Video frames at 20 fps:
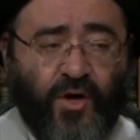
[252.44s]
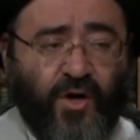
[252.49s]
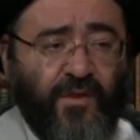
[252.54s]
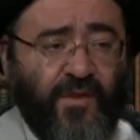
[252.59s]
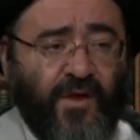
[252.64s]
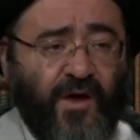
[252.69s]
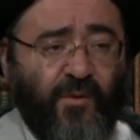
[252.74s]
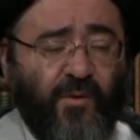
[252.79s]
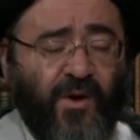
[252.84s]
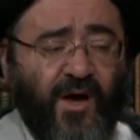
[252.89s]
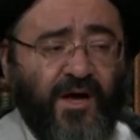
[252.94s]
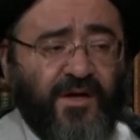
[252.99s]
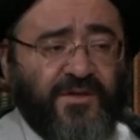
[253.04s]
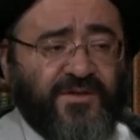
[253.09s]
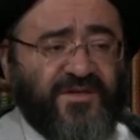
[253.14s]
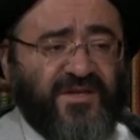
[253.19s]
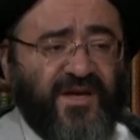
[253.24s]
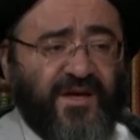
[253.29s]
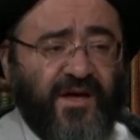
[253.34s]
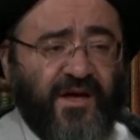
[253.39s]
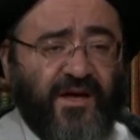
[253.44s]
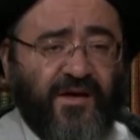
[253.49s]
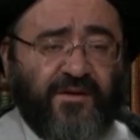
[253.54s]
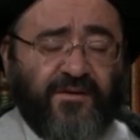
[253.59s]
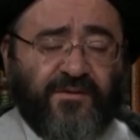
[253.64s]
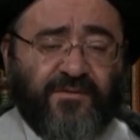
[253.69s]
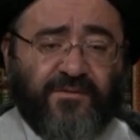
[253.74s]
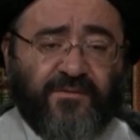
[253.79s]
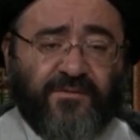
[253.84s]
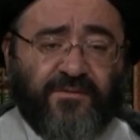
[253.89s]
إذا واحد
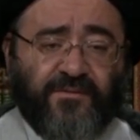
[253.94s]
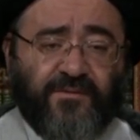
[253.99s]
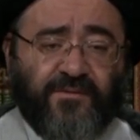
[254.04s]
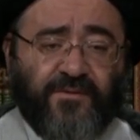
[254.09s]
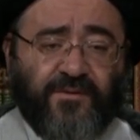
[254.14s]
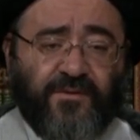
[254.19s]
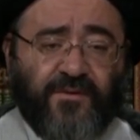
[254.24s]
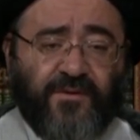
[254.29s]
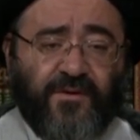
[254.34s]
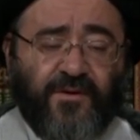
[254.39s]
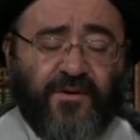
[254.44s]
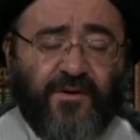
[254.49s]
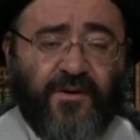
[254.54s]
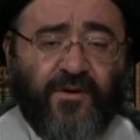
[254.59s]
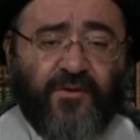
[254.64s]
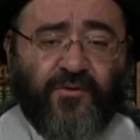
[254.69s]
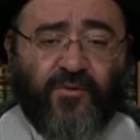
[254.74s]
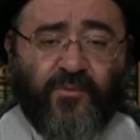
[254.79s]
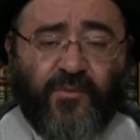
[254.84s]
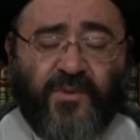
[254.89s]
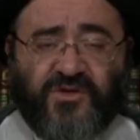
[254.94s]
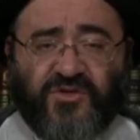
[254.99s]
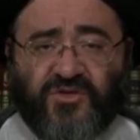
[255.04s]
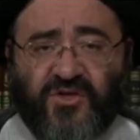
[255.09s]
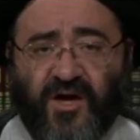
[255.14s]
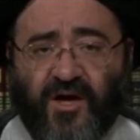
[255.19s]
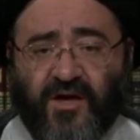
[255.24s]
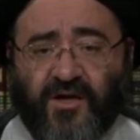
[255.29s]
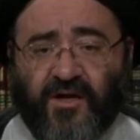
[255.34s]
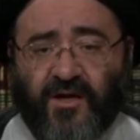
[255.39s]
سرق ثم
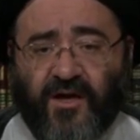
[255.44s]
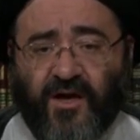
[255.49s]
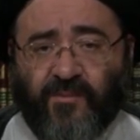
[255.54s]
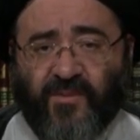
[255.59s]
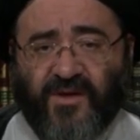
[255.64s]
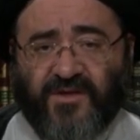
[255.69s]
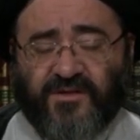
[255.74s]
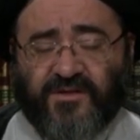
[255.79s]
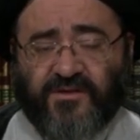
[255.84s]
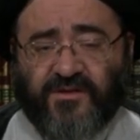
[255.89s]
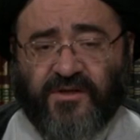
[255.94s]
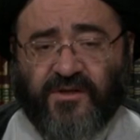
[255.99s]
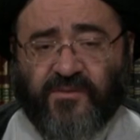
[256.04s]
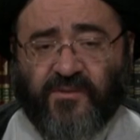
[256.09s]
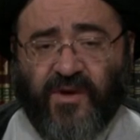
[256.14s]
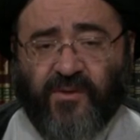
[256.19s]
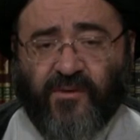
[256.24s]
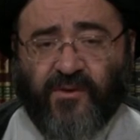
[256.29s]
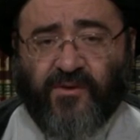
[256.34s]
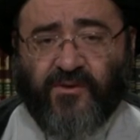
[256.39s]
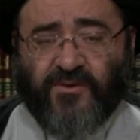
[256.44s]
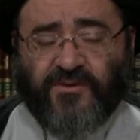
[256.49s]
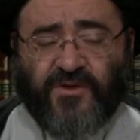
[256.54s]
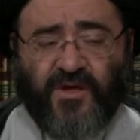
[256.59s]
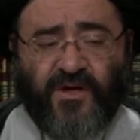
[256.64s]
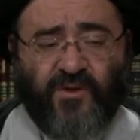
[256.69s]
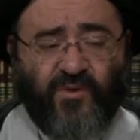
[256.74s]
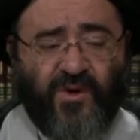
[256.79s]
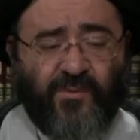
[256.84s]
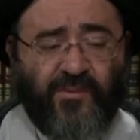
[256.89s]
جاء إلى مجلس الإمام
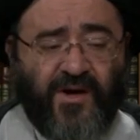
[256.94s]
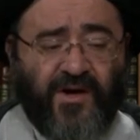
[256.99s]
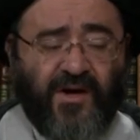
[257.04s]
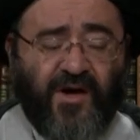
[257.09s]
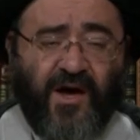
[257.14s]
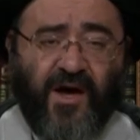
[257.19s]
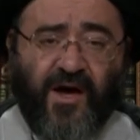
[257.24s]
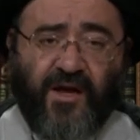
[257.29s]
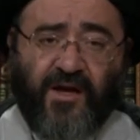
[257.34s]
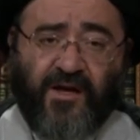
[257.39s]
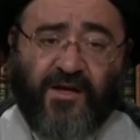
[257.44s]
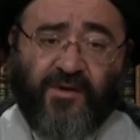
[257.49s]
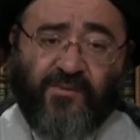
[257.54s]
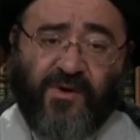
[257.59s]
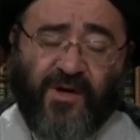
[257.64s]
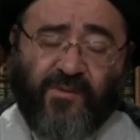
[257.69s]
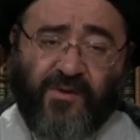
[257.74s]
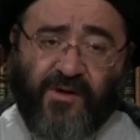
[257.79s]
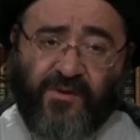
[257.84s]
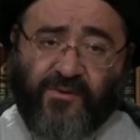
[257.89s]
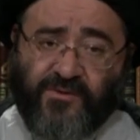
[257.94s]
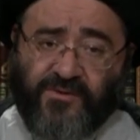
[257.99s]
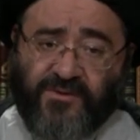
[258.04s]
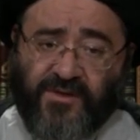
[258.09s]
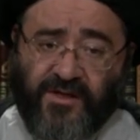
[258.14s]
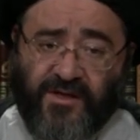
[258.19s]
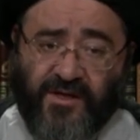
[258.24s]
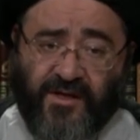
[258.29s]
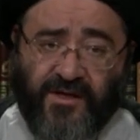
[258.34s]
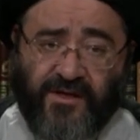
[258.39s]
الحسين وبكى على الإمام
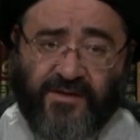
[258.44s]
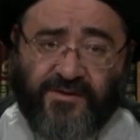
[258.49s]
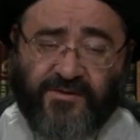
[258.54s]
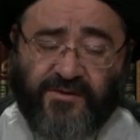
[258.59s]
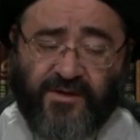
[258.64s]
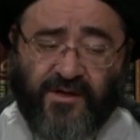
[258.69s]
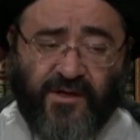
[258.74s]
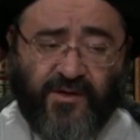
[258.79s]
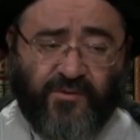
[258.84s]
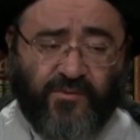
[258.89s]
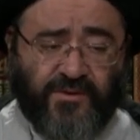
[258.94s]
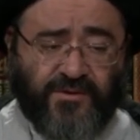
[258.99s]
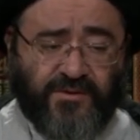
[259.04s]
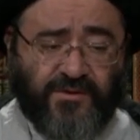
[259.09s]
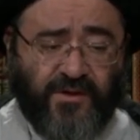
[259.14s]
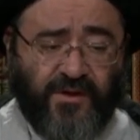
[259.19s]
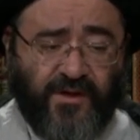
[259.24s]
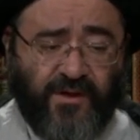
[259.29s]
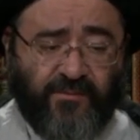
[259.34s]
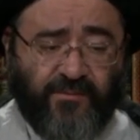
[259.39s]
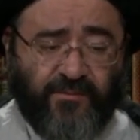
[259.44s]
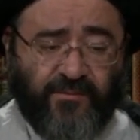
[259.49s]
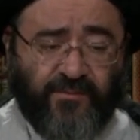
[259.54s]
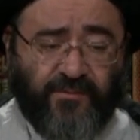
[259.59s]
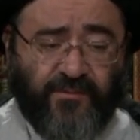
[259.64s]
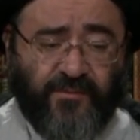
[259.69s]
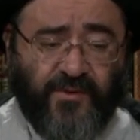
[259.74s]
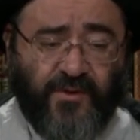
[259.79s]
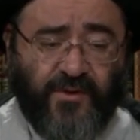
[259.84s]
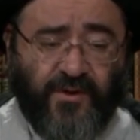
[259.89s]
الحسين عليه الصلاة والسلام
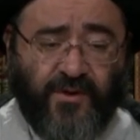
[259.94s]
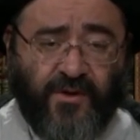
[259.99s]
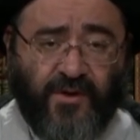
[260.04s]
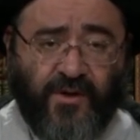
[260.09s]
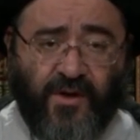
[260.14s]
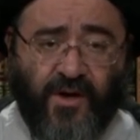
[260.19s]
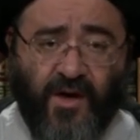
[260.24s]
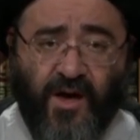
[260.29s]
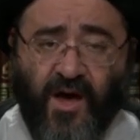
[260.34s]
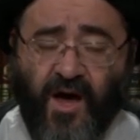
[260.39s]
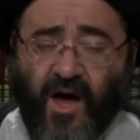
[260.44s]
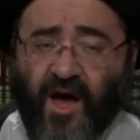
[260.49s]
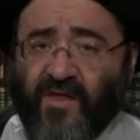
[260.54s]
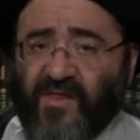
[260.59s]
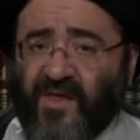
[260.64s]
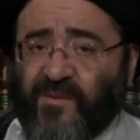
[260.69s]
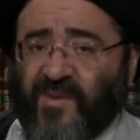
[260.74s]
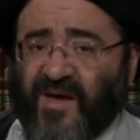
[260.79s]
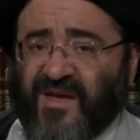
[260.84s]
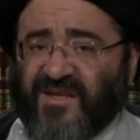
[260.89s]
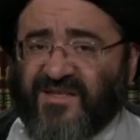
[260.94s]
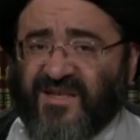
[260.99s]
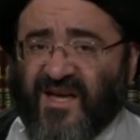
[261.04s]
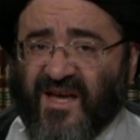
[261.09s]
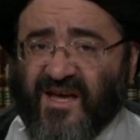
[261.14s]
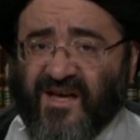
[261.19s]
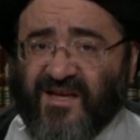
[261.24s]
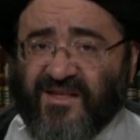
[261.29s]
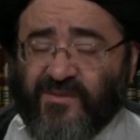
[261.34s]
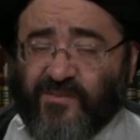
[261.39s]
هذا ما
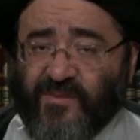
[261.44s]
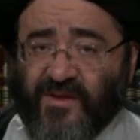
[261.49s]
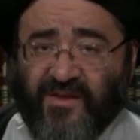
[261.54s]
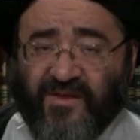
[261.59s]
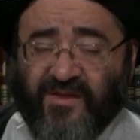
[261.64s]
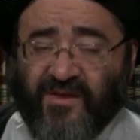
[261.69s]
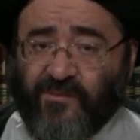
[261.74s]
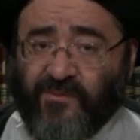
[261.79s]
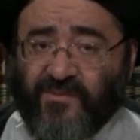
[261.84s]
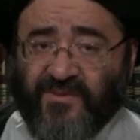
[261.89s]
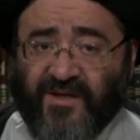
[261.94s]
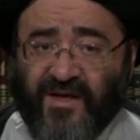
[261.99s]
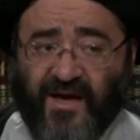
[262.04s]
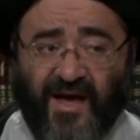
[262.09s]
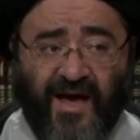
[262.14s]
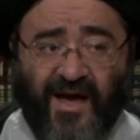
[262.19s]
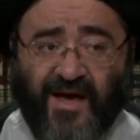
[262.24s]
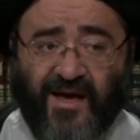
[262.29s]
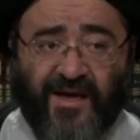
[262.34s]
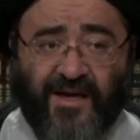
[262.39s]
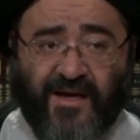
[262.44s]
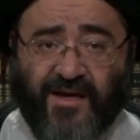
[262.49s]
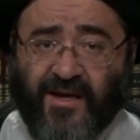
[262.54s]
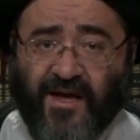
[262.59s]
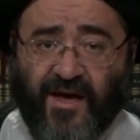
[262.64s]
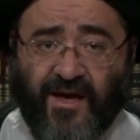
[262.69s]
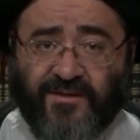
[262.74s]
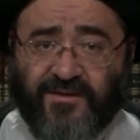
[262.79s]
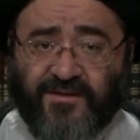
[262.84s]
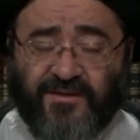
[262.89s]
يسقط من ذمته حق
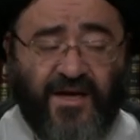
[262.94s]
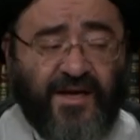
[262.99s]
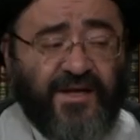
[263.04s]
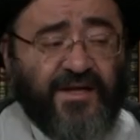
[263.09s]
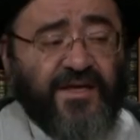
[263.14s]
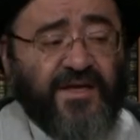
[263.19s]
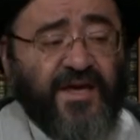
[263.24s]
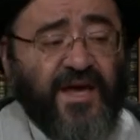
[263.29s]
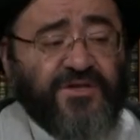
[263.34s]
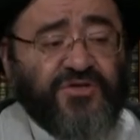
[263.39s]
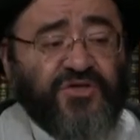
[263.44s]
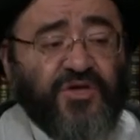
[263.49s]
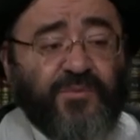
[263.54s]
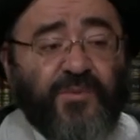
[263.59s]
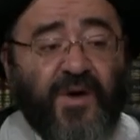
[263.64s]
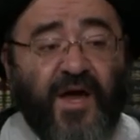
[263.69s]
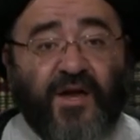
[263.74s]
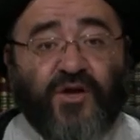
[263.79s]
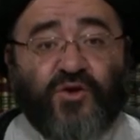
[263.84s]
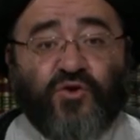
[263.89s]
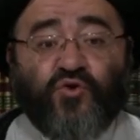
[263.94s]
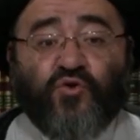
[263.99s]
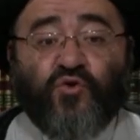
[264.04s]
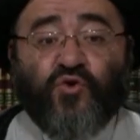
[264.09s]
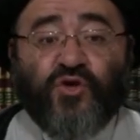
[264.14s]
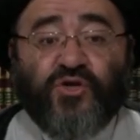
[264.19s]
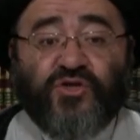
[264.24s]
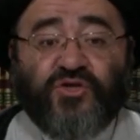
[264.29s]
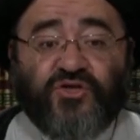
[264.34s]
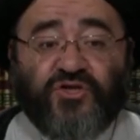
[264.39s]
الناس يعني يجب أن
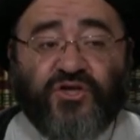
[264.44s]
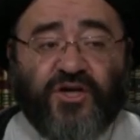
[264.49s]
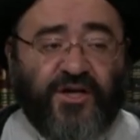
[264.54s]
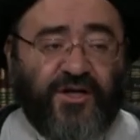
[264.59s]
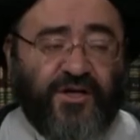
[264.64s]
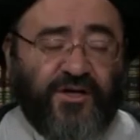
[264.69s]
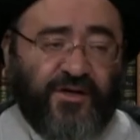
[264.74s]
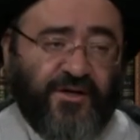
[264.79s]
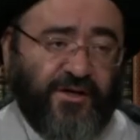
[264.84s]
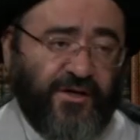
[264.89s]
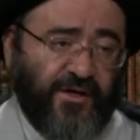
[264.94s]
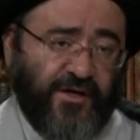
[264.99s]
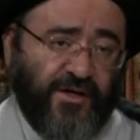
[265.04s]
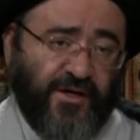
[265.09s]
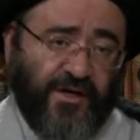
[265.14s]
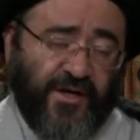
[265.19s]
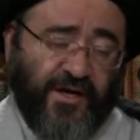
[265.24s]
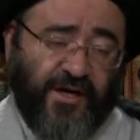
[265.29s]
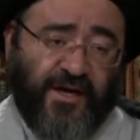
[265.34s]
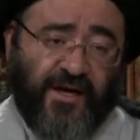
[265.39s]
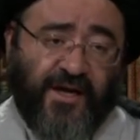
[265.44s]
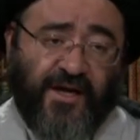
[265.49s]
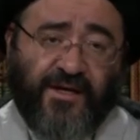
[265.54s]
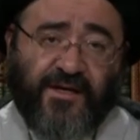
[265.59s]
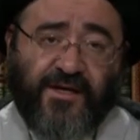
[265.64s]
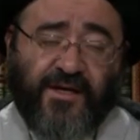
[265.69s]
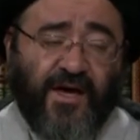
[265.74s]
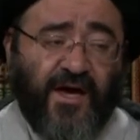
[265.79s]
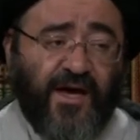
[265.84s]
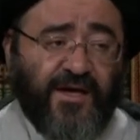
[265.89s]
يرجع إلى
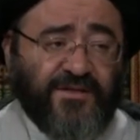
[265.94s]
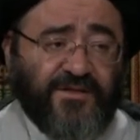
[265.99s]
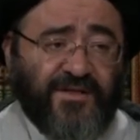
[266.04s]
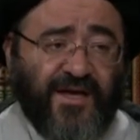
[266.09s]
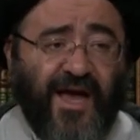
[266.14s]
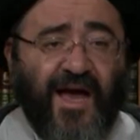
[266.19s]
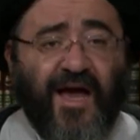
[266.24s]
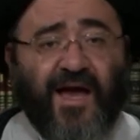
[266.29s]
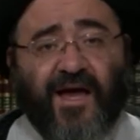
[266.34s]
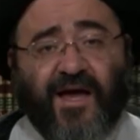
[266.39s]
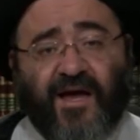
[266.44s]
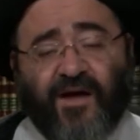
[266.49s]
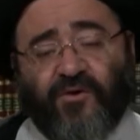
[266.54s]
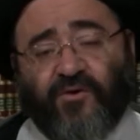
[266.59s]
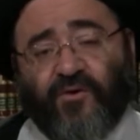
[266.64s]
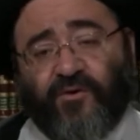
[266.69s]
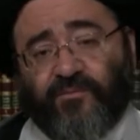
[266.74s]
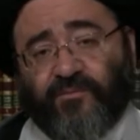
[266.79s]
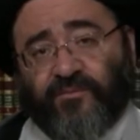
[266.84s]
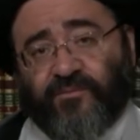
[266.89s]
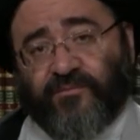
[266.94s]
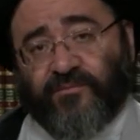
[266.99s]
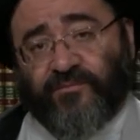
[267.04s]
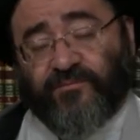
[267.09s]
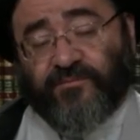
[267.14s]
الناس حقهم